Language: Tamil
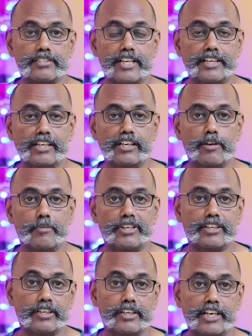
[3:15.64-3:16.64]
சென்ட்ரல்
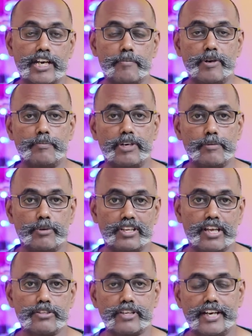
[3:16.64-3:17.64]
கவர்மெண்ட்டுக்கு ரெக்கமெண்ட் பண்ண
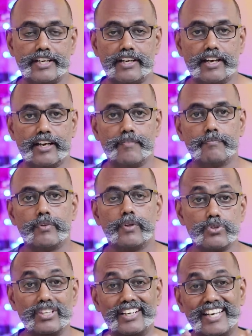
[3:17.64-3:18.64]
போகிறதாக கேட்டிருக்காங்க
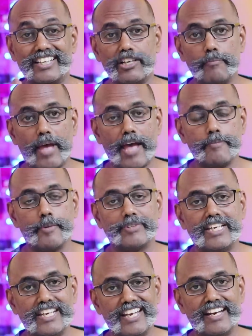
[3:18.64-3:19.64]
ஸோ இந்த டிக்டாக் ஆப்பை
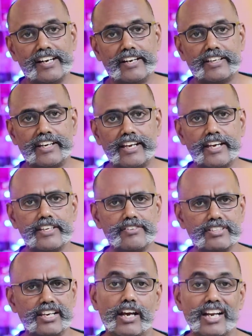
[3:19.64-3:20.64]
பற்றி நீங்கள் என்ன நினைக்கிறீங்க இது
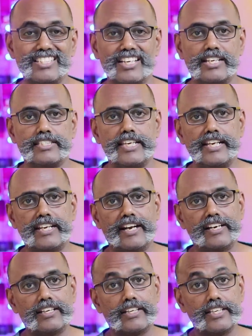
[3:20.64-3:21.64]
வந்து கலாச்சார
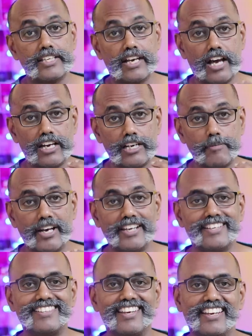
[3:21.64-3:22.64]
சீர்கேடுகளுக்கு இது காரணமாக
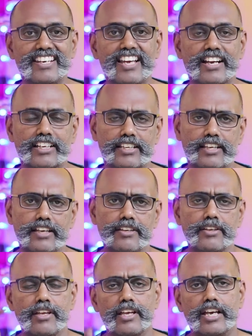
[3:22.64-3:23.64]
இருக்குதா இல்லையாங்கிறத
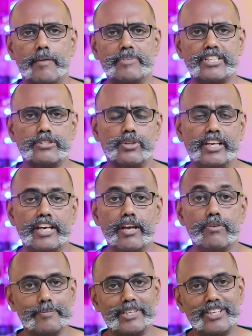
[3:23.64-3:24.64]
கமெண்ட்ஸில்
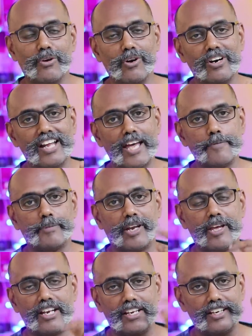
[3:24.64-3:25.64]
சொல்லுங்கள் இதை பற்றி உங்களோட
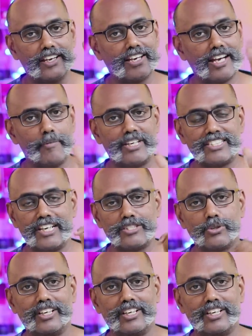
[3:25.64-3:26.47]
அபிப்பிராயம் என்னென்னு கமெண்ட்ஸில்